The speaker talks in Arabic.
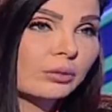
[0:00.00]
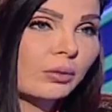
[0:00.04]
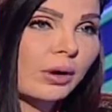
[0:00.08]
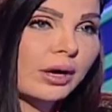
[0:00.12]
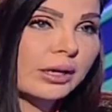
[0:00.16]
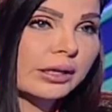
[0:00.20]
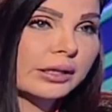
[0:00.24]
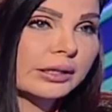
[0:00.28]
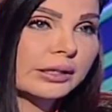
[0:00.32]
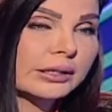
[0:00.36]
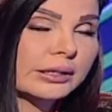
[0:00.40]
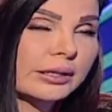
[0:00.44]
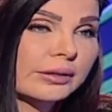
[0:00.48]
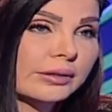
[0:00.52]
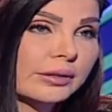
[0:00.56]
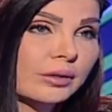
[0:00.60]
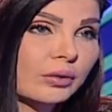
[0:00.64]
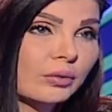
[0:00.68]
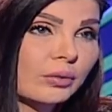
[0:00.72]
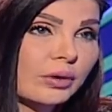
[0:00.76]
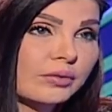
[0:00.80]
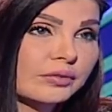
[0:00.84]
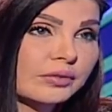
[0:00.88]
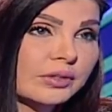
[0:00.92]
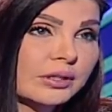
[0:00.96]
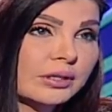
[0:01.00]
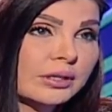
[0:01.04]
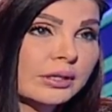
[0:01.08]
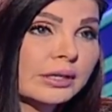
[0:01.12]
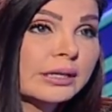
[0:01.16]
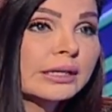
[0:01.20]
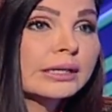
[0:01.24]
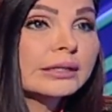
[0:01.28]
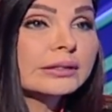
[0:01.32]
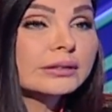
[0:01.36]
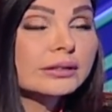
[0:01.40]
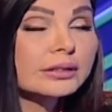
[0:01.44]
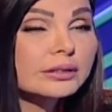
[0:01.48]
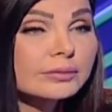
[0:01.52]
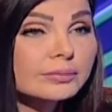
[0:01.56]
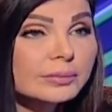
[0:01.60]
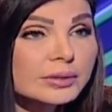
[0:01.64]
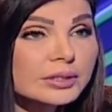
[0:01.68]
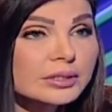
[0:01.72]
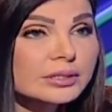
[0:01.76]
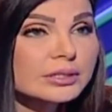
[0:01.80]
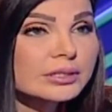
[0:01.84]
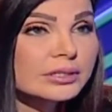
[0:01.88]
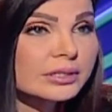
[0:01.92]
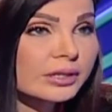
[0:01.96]
الواقع الذي هو فيه
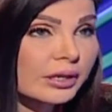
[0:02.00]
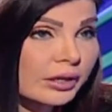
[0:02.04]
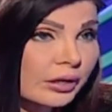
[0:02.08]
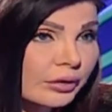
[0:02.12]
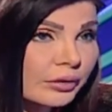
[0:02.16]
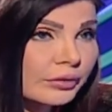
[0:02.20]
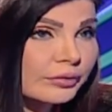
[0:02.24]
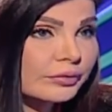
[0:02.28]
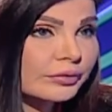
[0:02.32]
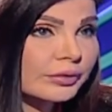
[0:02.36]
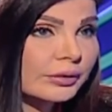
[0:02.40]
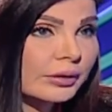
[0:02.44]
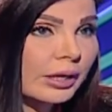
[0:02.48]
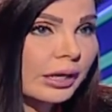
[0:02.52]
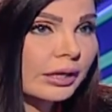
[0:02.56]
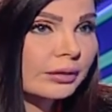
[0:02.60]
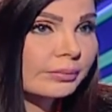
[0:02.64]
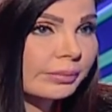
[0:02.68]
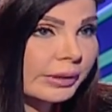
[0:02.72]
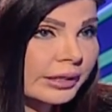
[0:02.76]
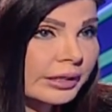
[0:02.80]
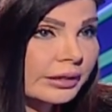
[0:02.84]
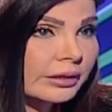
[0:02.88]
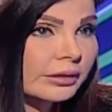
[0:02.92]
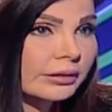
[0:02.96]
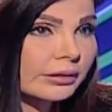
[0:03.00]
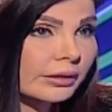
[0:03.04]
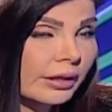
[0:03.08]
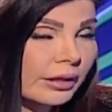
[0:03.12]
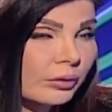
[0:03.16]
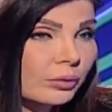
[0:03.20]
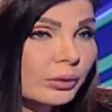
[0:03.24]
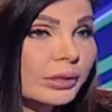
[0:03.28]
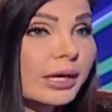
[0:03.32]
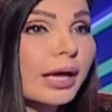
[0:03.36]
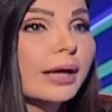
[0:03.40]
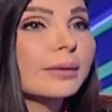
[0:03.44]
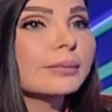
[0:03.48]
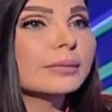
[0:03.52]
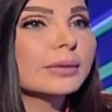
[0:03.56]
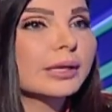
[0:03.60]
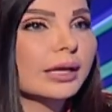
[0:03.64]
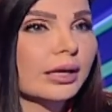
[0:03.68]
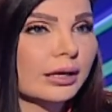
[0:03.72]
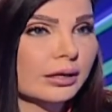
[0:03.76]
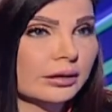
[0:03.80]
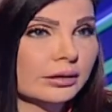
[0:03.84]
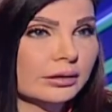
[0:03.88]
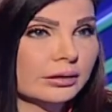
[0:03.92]
ضمن سقف البنك الدولي أم أكيد لا؟